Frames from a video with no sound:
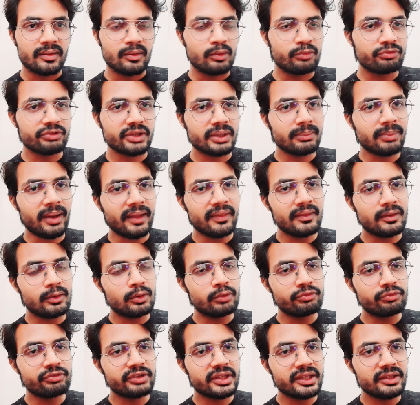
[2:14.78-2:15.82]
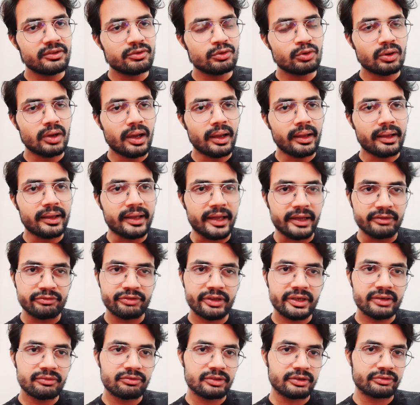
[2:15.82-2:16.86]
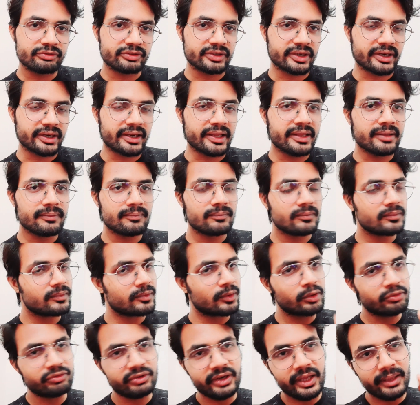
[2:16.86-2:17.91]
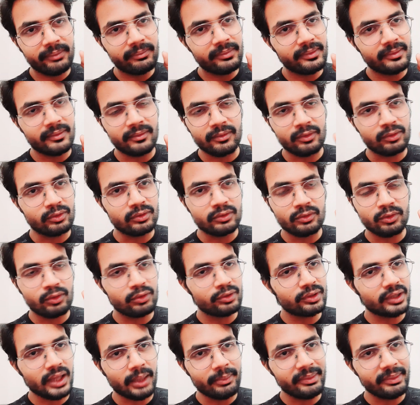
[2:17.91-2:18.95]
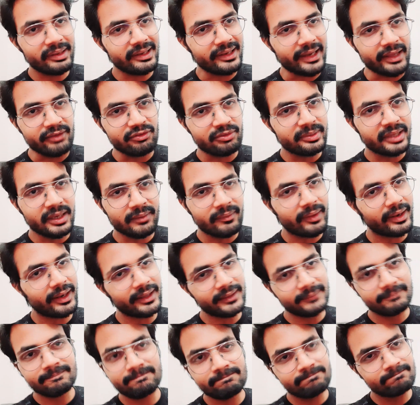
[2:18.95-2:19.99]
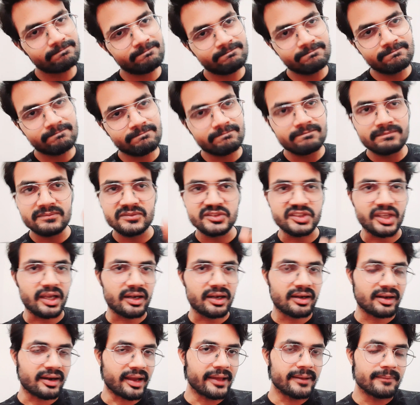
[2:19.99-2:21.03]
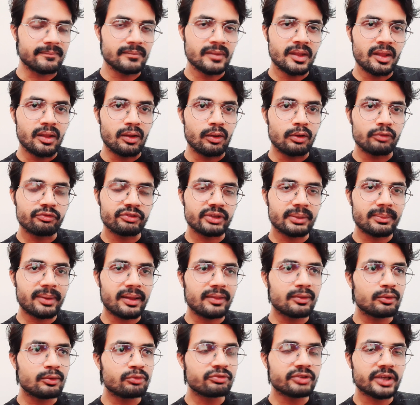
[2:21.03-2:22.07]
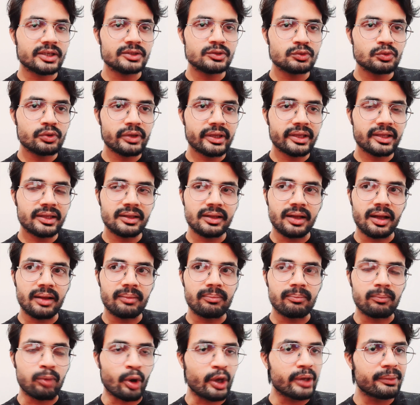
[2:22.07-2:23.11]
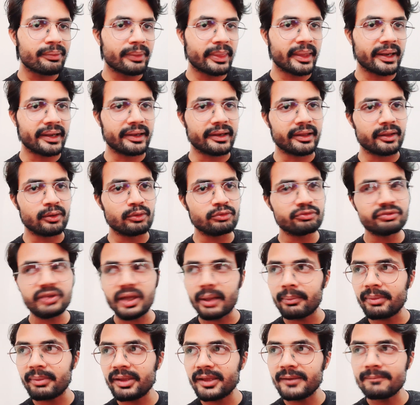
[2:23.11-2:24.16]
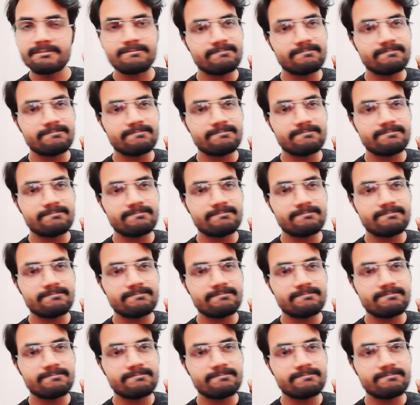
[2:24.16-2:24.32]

उसके बाद उसकी जो कजिन सिस्टर है उसने उन उनका भी लेफ्टियन वाला चल रहा है उसके बाद उसका जो एक बॉयफ्रेंड है उसका भी